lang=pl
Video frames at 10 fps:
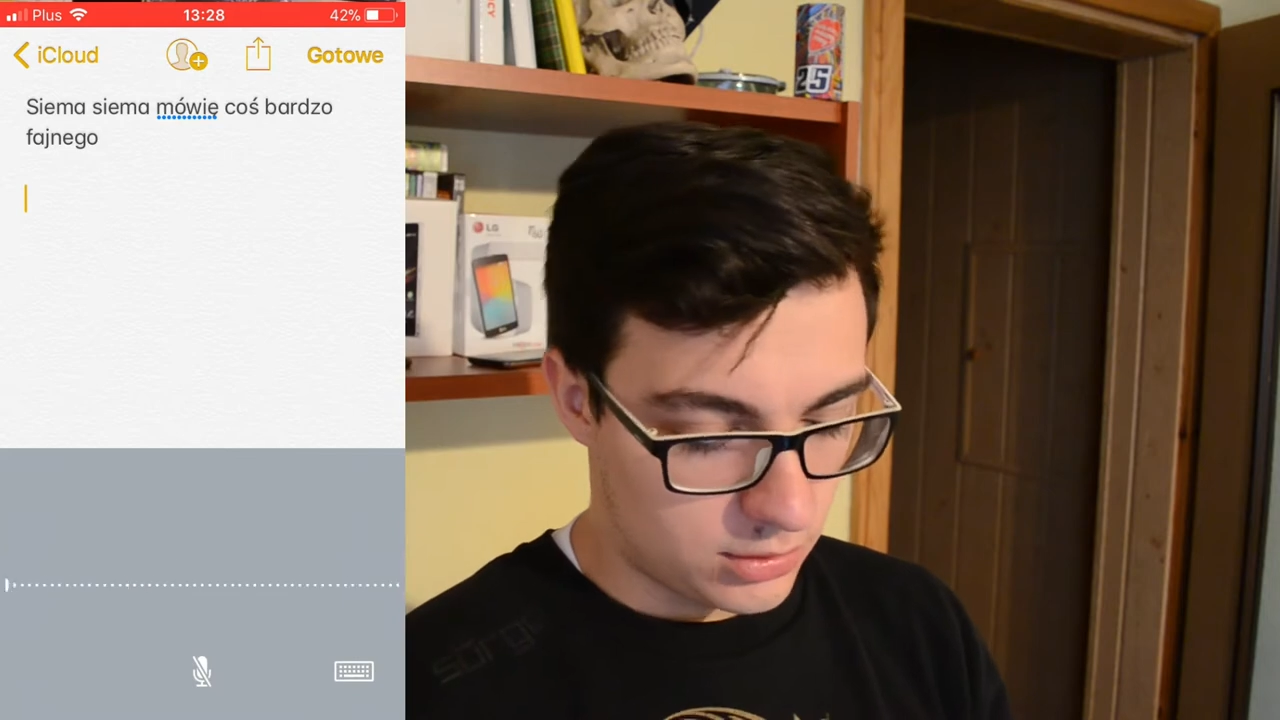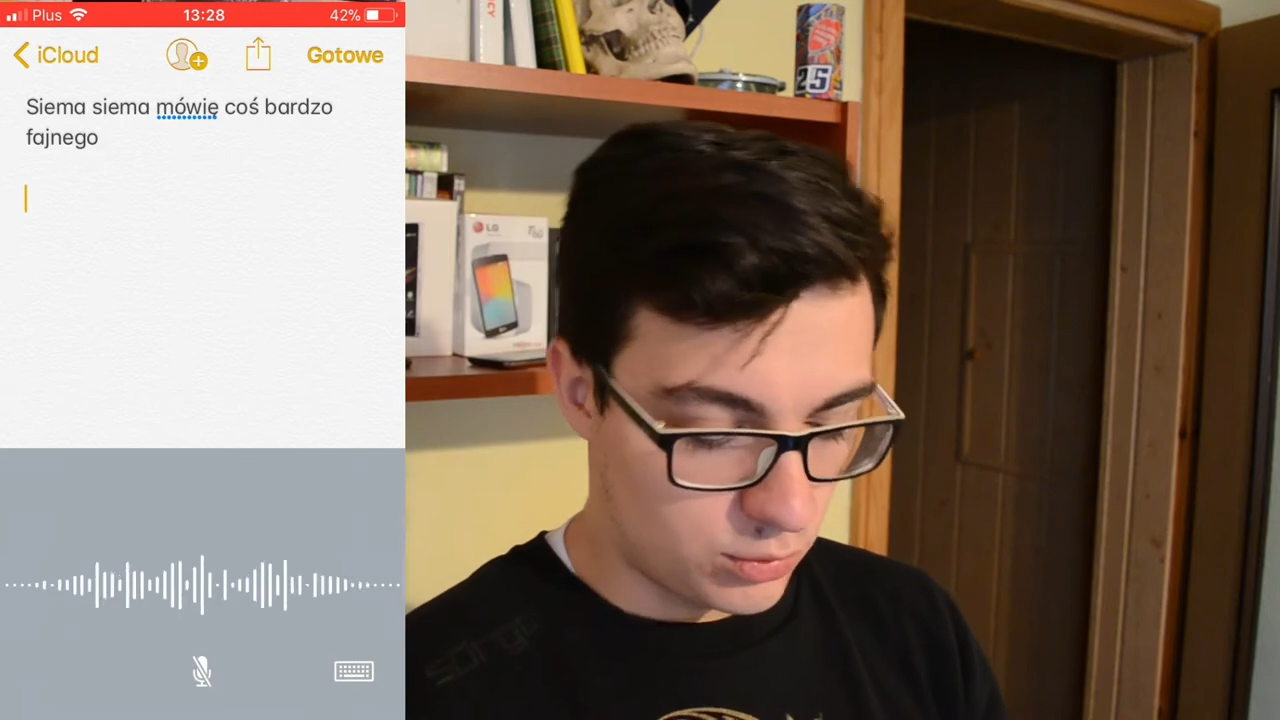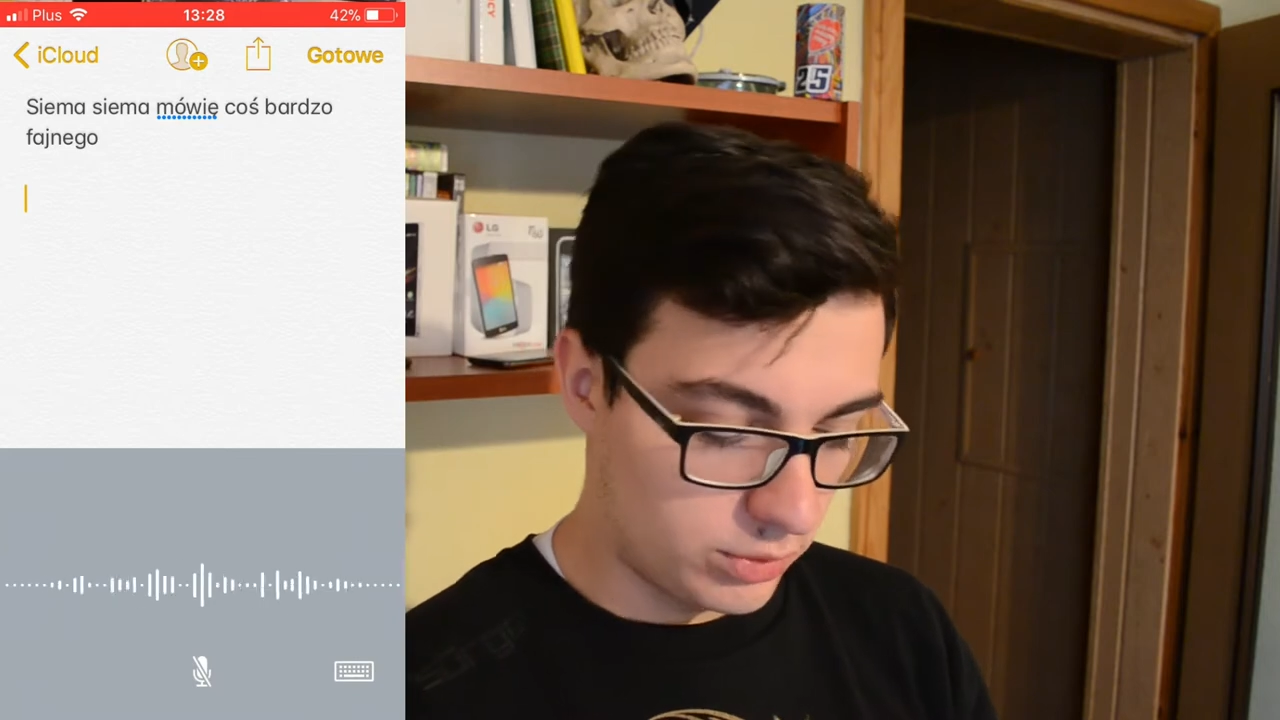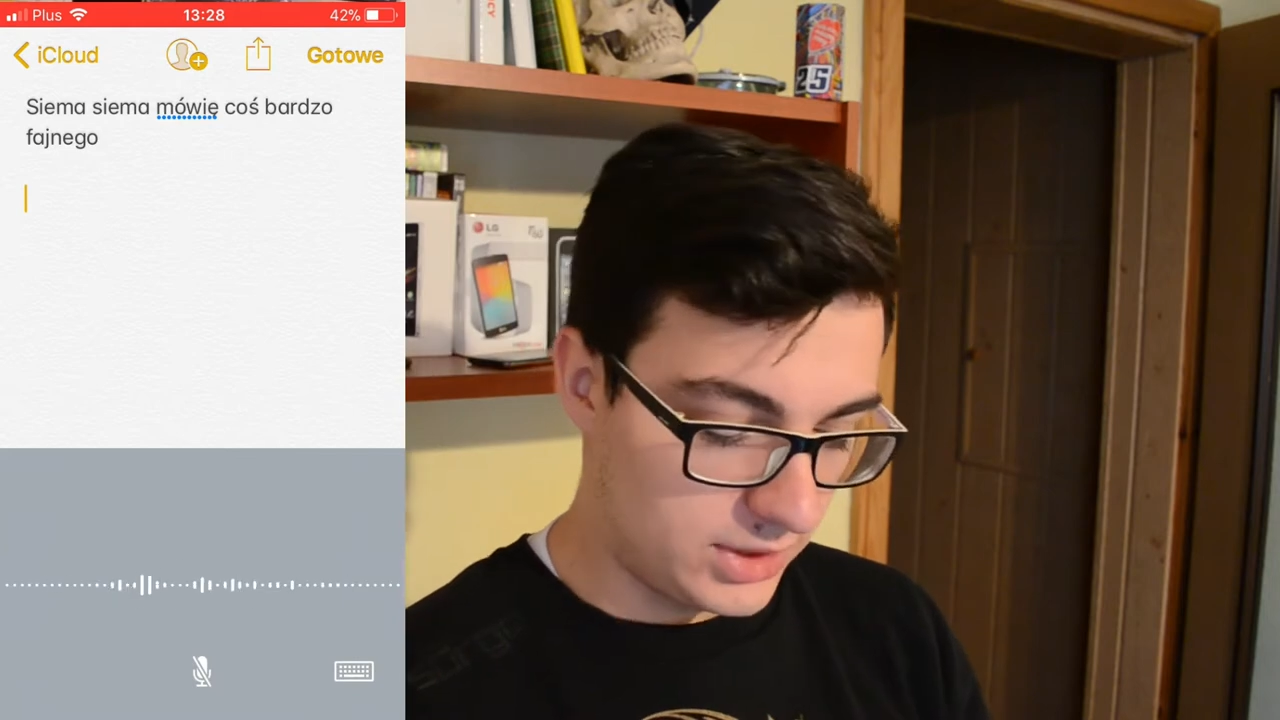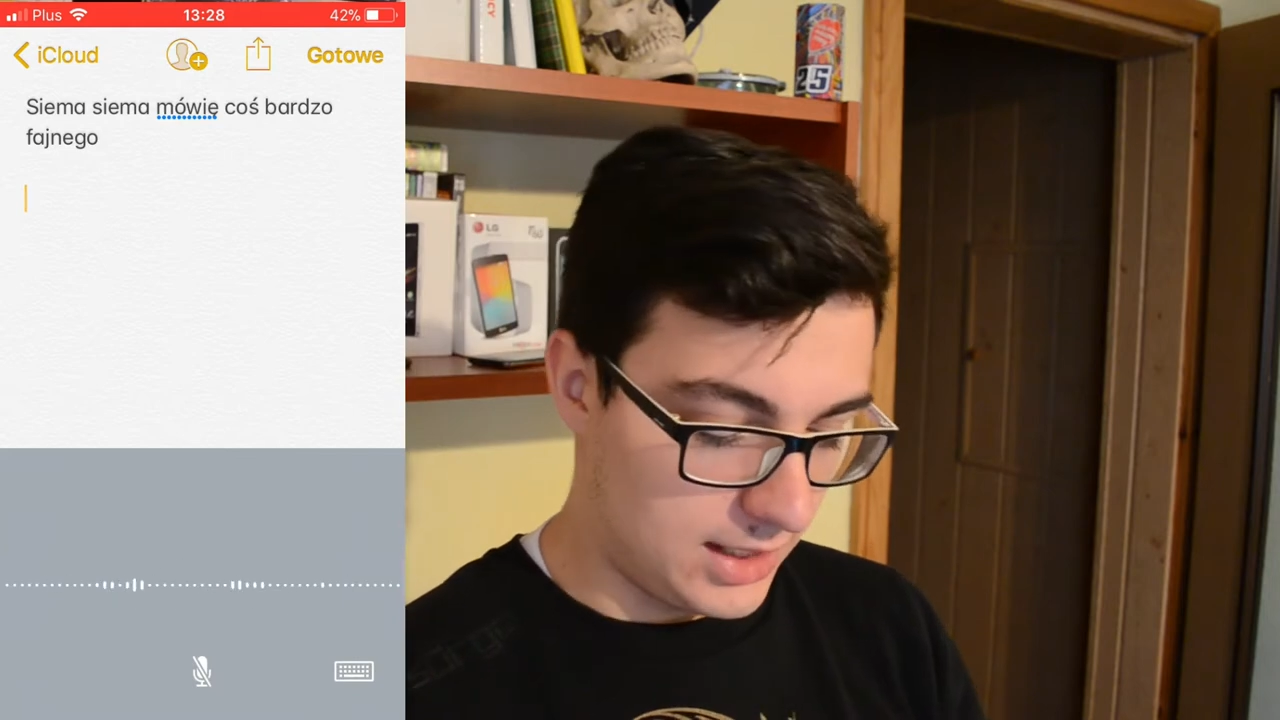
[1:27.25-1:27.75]

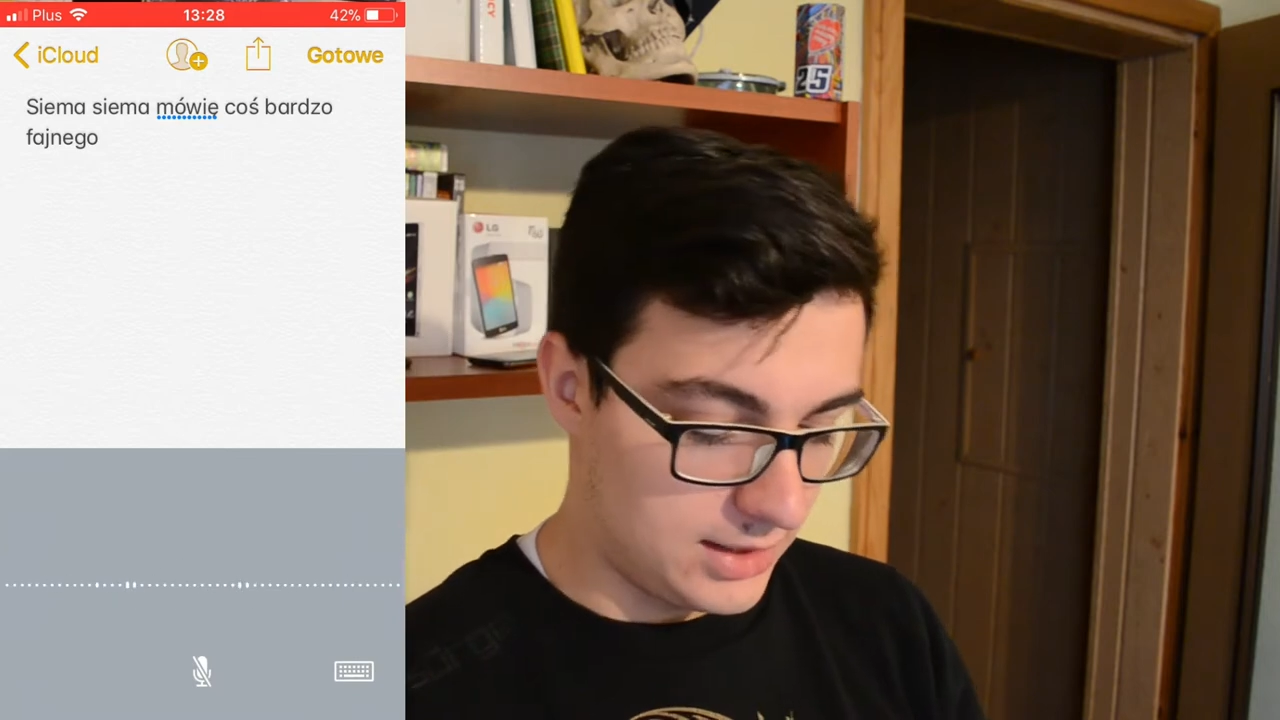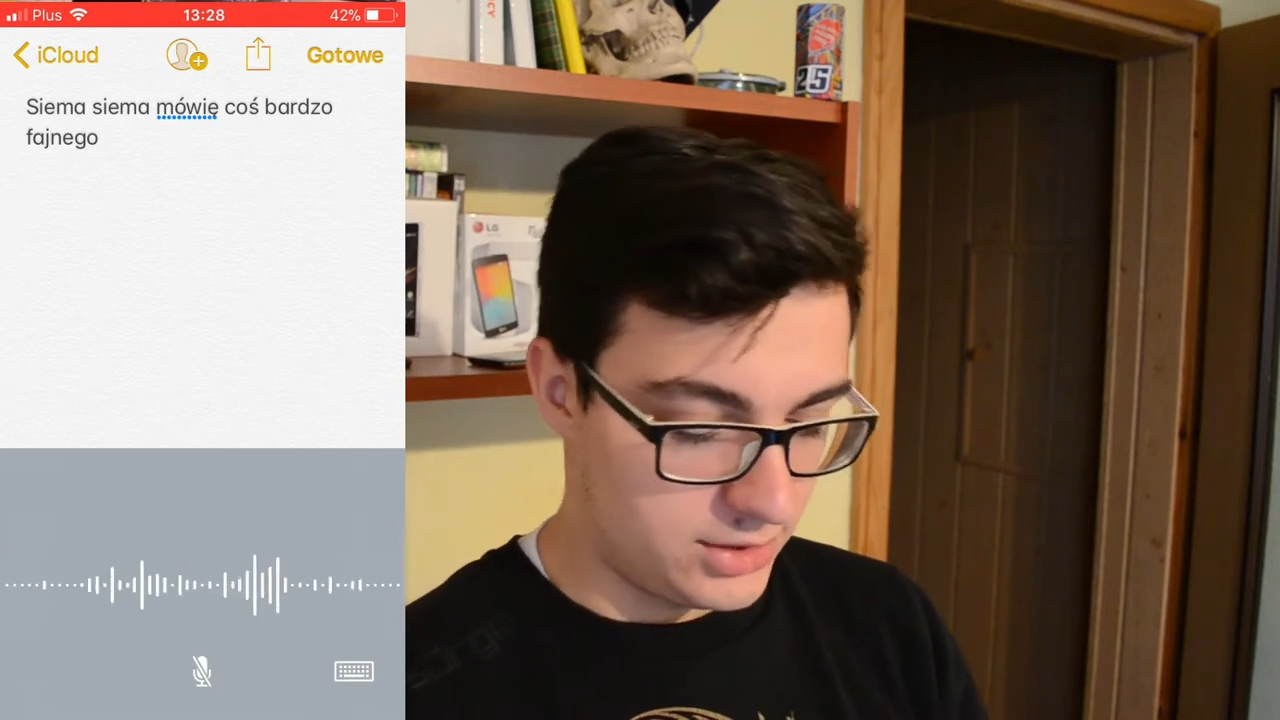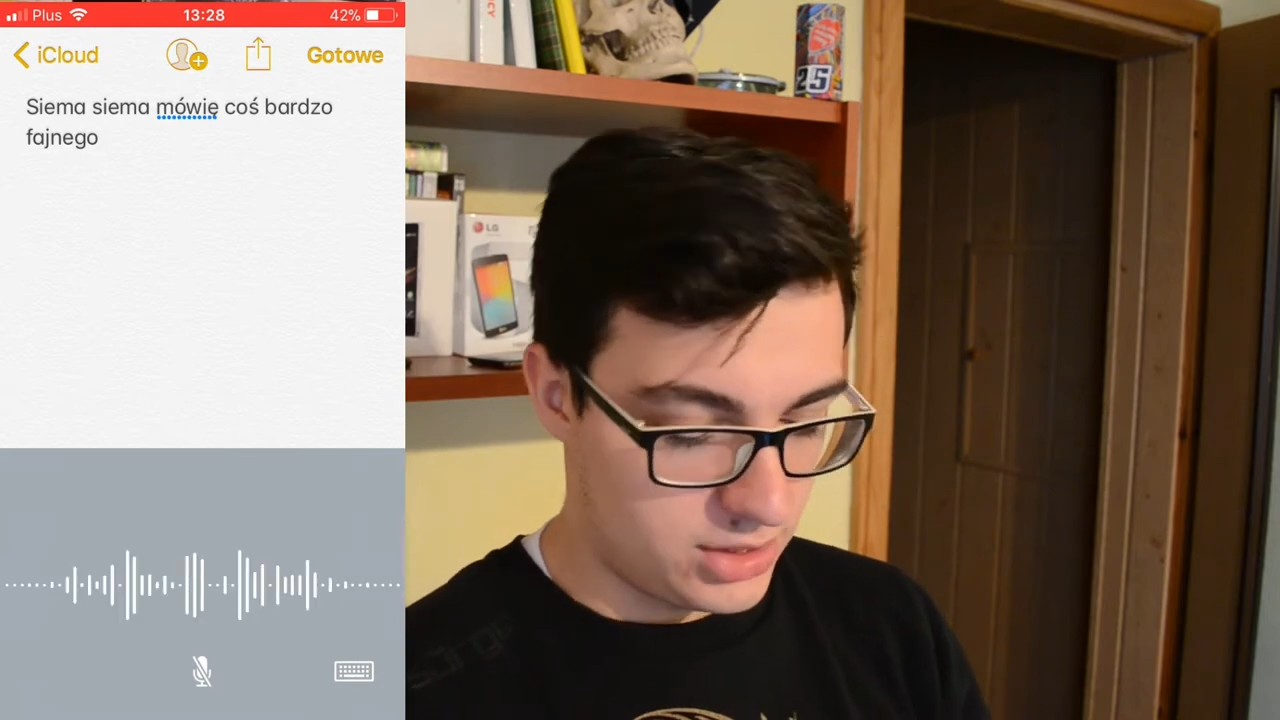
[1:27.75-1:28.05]
Kurde, ale